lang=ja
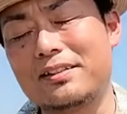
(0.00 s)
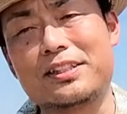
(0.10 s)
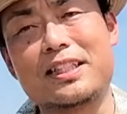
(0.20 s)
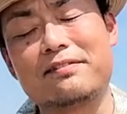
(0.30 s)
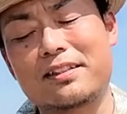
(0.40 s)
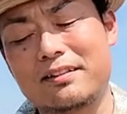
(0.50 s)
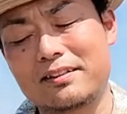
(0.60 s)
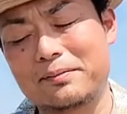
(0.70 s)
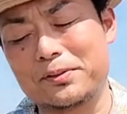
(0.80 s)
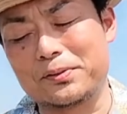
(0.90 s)
時代は変わっ
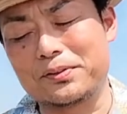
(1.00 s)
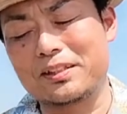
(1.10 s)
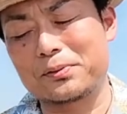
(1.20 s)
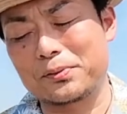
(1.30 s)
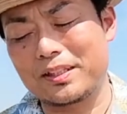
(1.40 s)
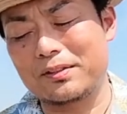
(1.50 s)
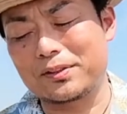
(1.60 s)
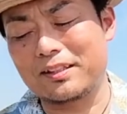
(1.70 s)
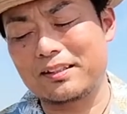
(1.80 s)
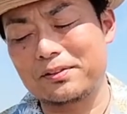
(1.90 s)
ても親と子がお
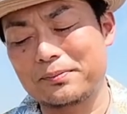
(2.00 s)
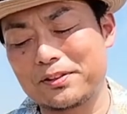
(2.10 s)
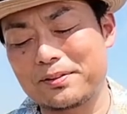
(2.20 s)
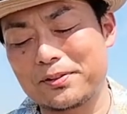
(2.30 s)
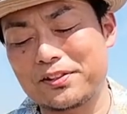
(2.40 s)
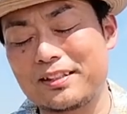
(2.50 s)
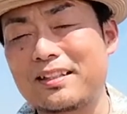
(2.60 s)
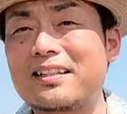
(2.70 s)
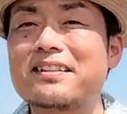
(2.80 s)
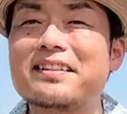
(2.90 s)
互いを思う気持ちは
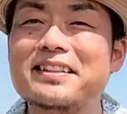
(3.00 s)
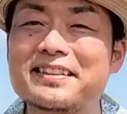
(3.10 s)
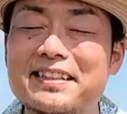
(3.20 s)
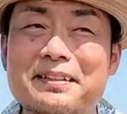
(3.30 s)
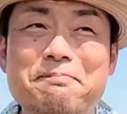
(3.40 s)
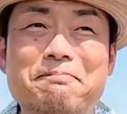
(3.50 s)
変わらないですね。